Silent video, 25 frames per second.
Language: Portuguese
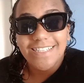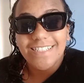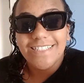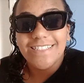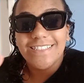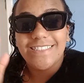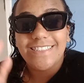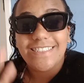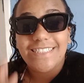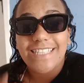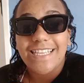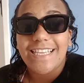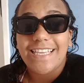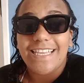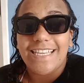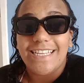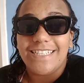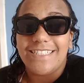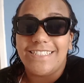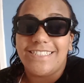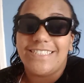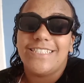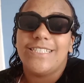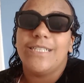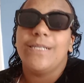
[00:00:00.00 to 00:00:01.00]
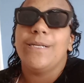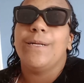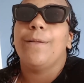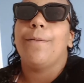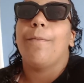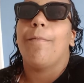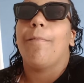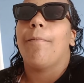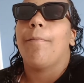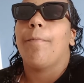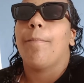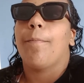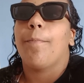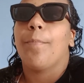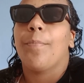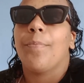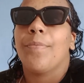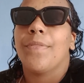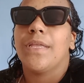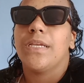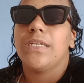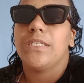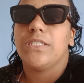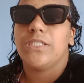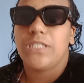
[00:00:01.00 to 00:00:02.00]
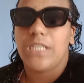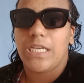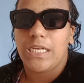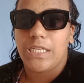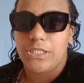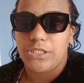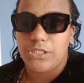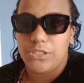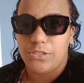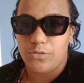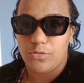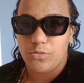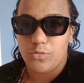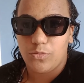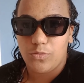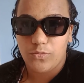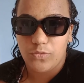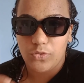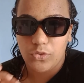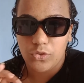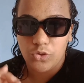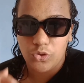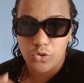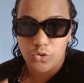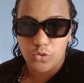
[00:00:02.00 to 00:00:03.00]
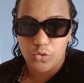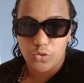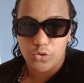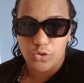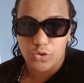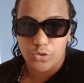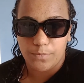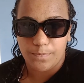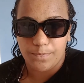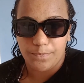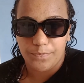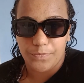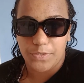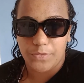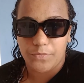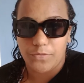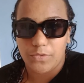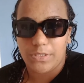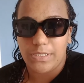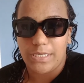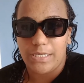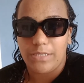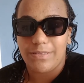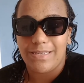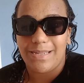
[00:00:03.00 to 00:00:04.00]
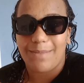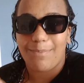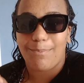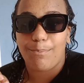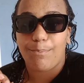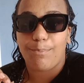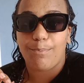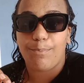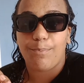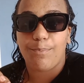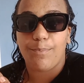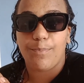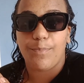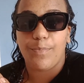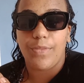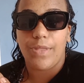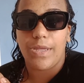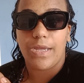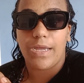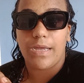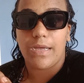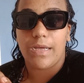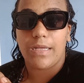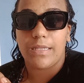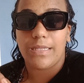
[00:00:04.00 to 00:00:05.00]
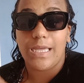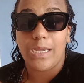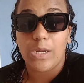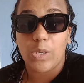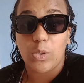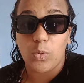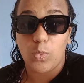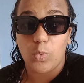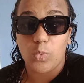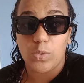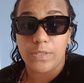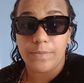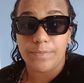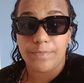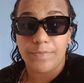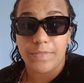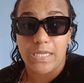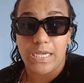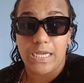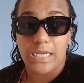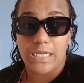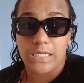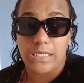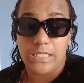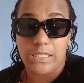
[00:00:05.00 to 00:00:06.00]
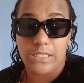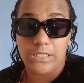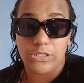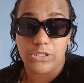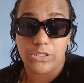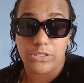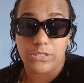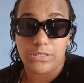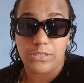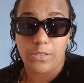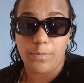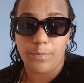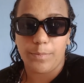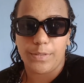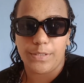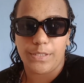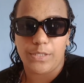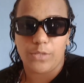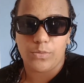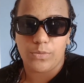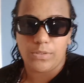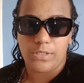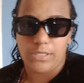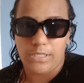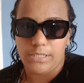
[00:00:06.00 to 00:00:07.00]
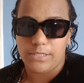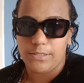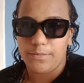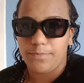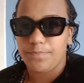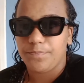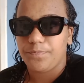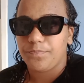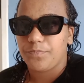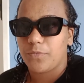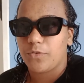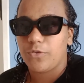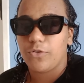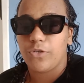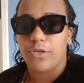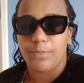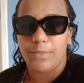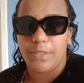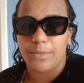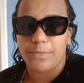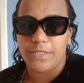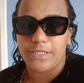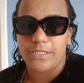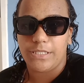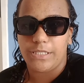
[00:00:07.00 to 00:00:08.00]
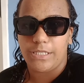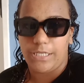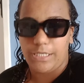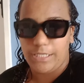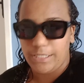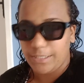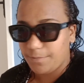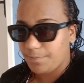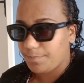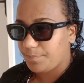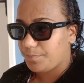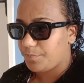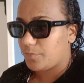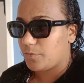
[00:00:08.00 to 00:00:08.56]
Seguinte. Gente, o vídeo de hoje eu vou estar tá indo na, na lagoa aqui de São Pedro Aldeia com a minha madrinha.